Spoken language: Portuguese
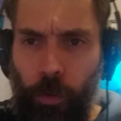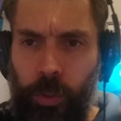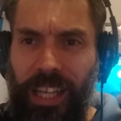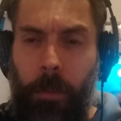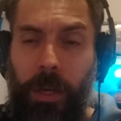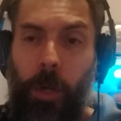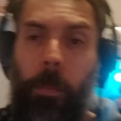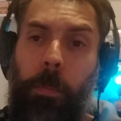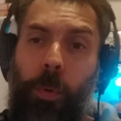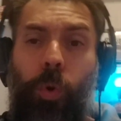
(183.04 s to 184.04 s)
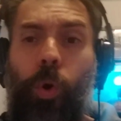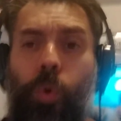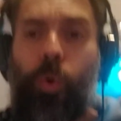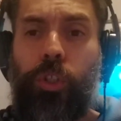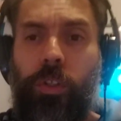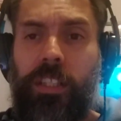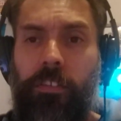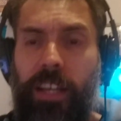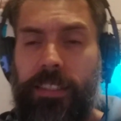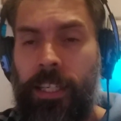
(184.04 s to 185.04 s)
voltar para o concurso
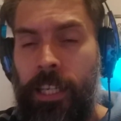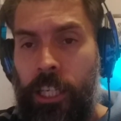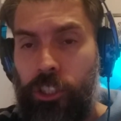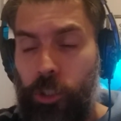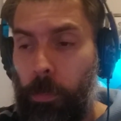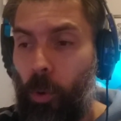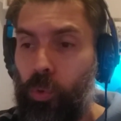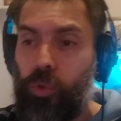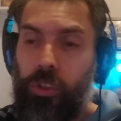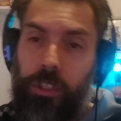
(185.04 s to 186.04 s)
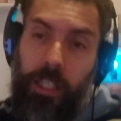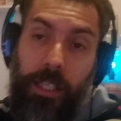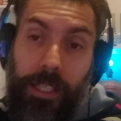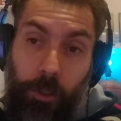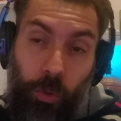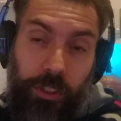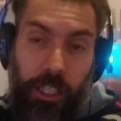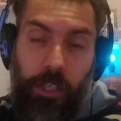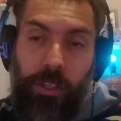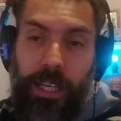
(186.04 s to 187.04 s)
através de pontos pontos que
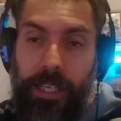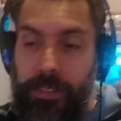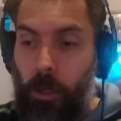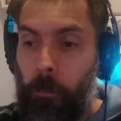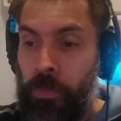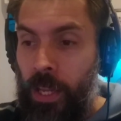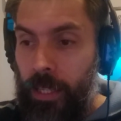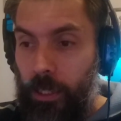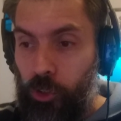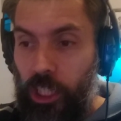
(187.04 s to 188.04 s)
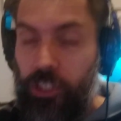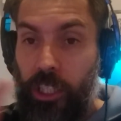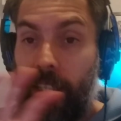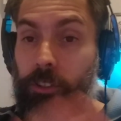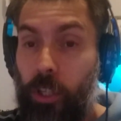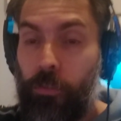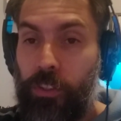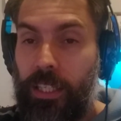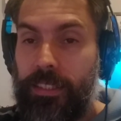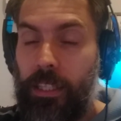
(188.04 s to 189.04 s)
conseguiram na redação. Então, gente, isso aí eu vou
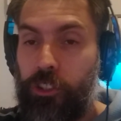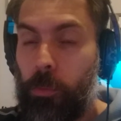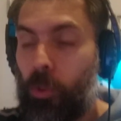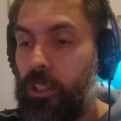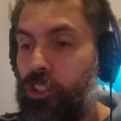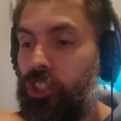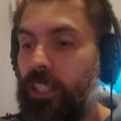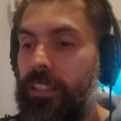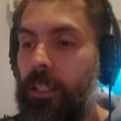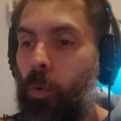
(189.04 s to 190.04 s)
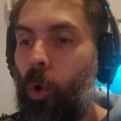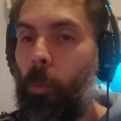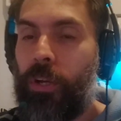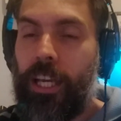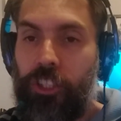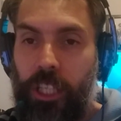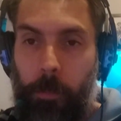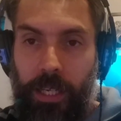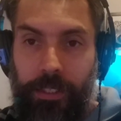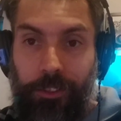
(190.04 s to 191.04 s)
trazer, acho importante a gente trazer como que é a
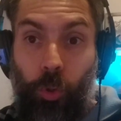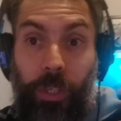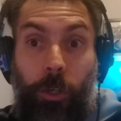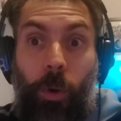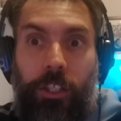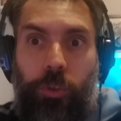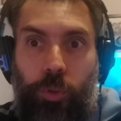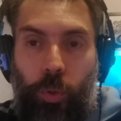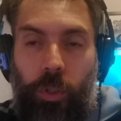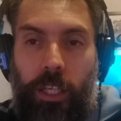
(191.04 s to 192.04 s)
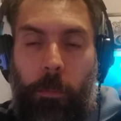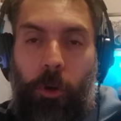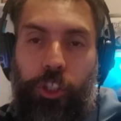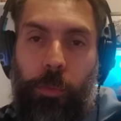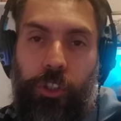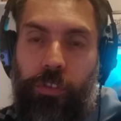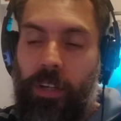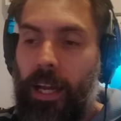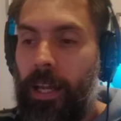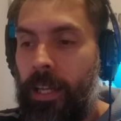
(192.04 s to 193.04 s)
dinâmica do quanto que pode
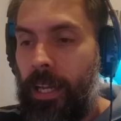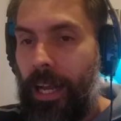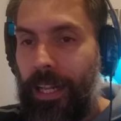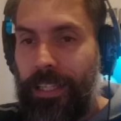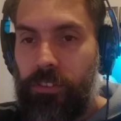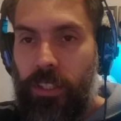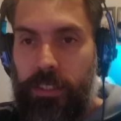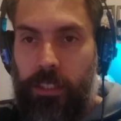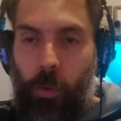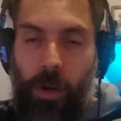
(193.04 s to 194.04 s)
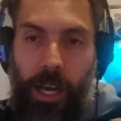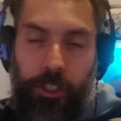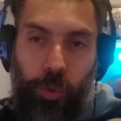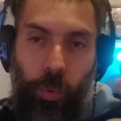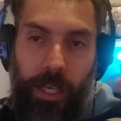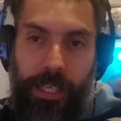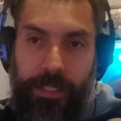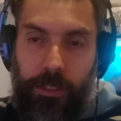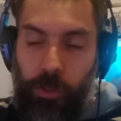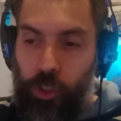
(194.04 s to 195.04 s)
modificar a classificação, a sua
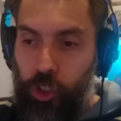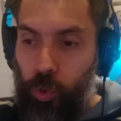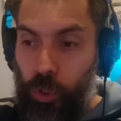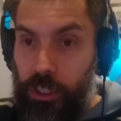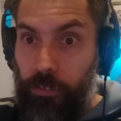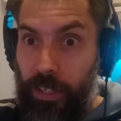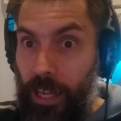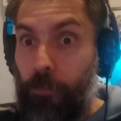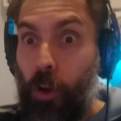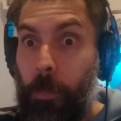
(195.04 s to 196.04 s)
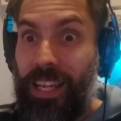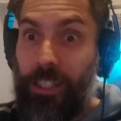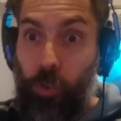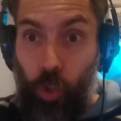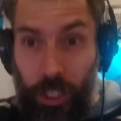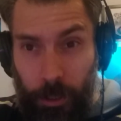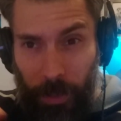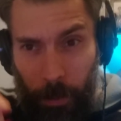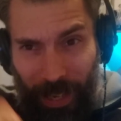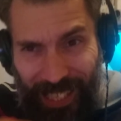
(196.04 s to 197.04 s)
redação, a sua discursiva, quem foi bem. Então, torça
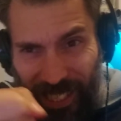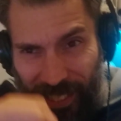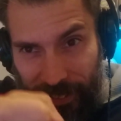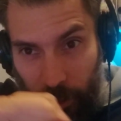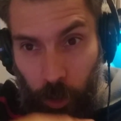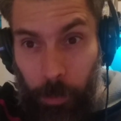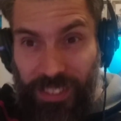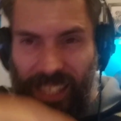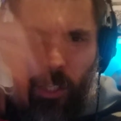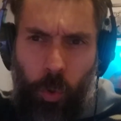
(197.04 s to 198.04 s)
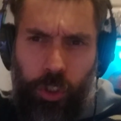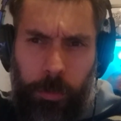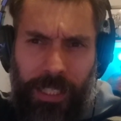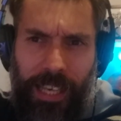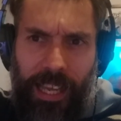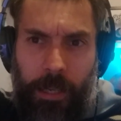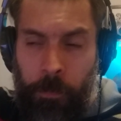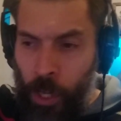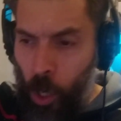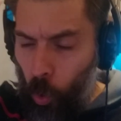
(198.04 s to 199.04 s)
para ir bem na redação, não precisar recurso, não precisar nada,
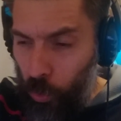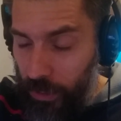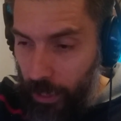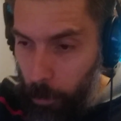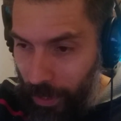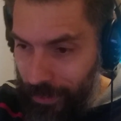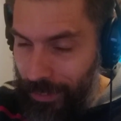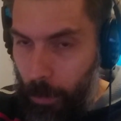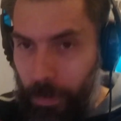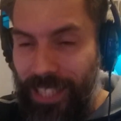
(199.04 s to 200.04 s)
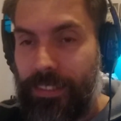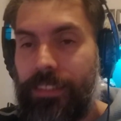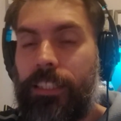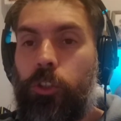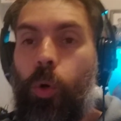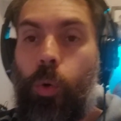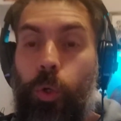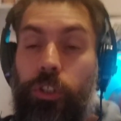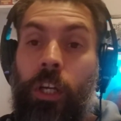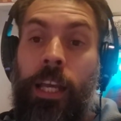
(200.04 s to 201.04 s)
conseguir ir para as cabeças nesse
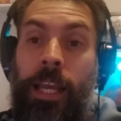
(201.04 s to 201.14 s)
concurso.